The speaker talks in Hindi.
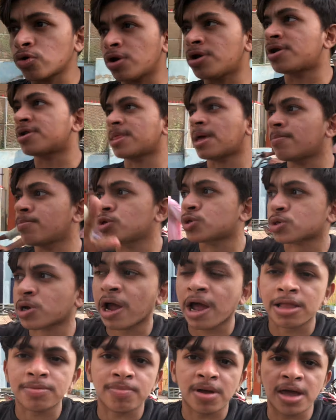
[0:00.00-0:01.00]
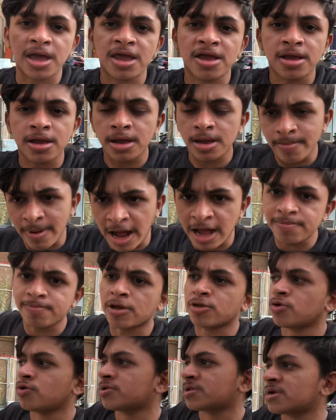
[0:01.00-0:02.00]
कौन रहता है मिसकात भाई बात
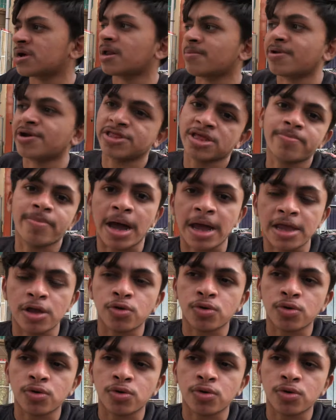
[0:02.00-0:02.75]
भाई तो इसी घर में रहते हैं भाई है